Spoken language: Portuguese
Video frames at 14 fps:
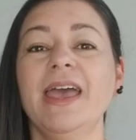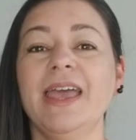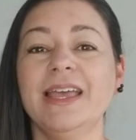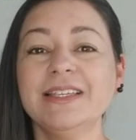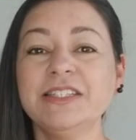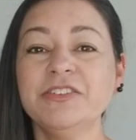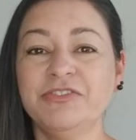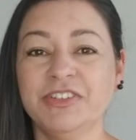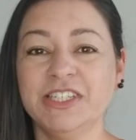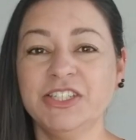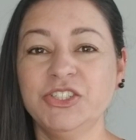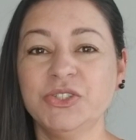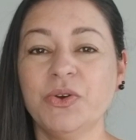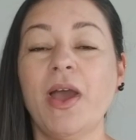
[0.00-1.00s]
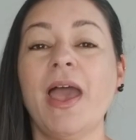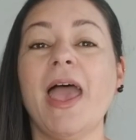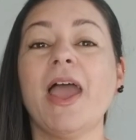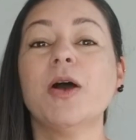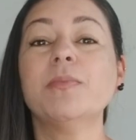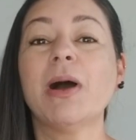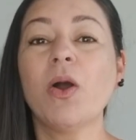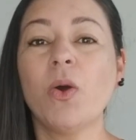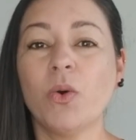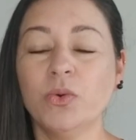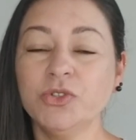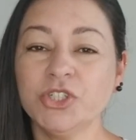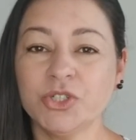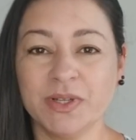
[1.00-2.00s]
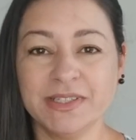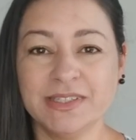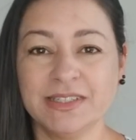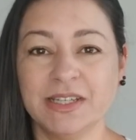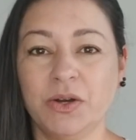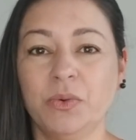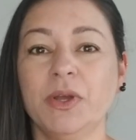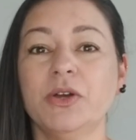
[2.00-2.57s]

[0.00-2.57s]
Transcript: Esse vídeo é uma continuação,